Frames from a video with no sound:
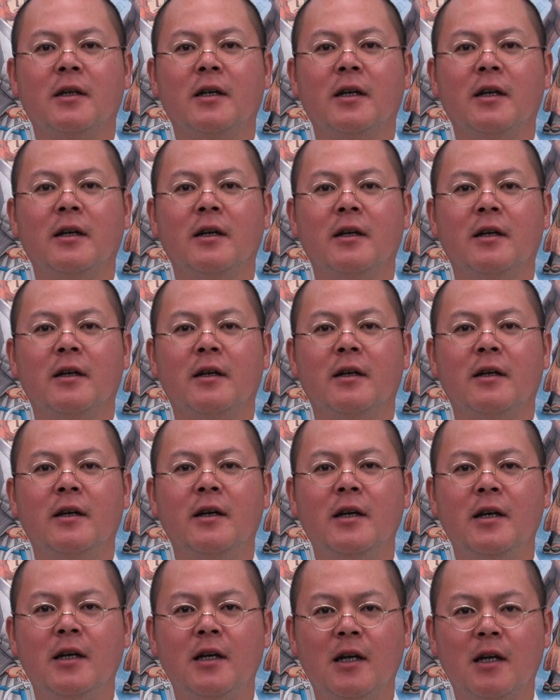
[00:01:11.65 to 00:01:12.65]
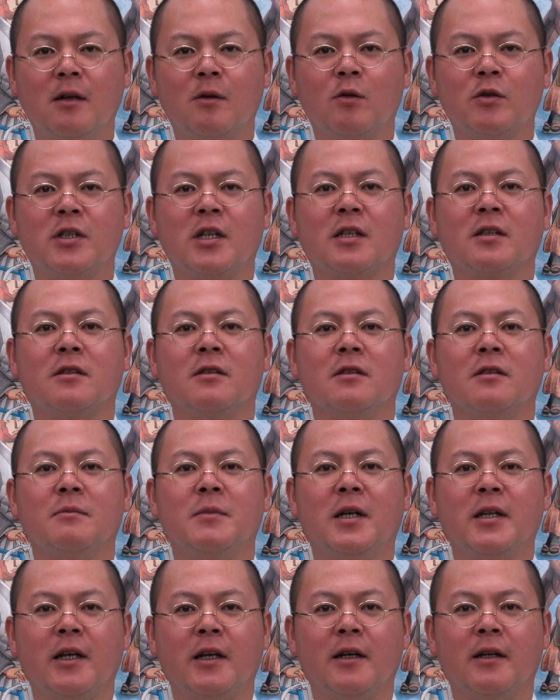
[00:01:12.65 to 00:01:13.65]
えー、A が5着
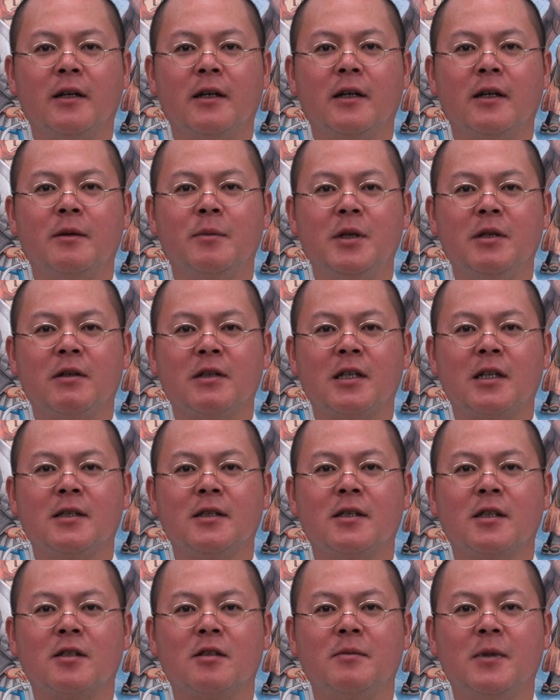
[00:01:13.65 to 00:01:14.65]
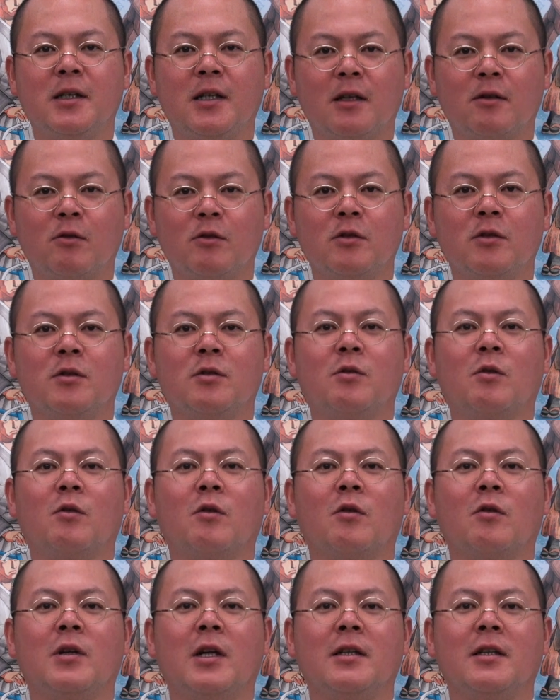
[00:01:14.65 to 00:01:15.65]
まで、えー、B が3着までというと
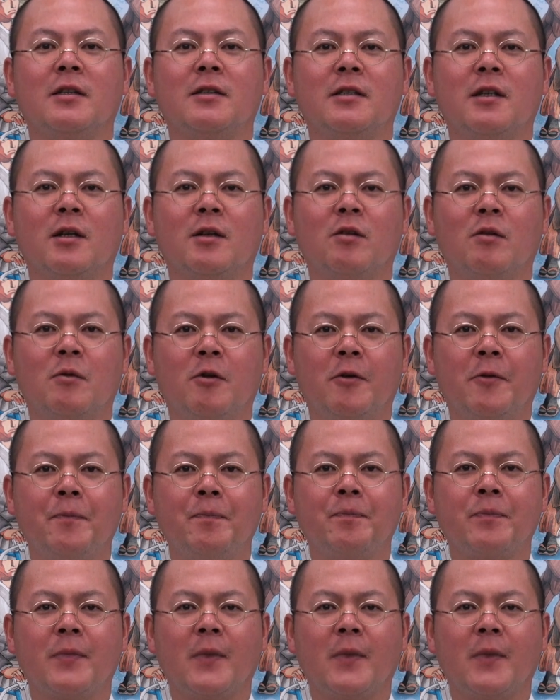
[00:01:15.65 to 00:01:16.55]
ころなんですけれども、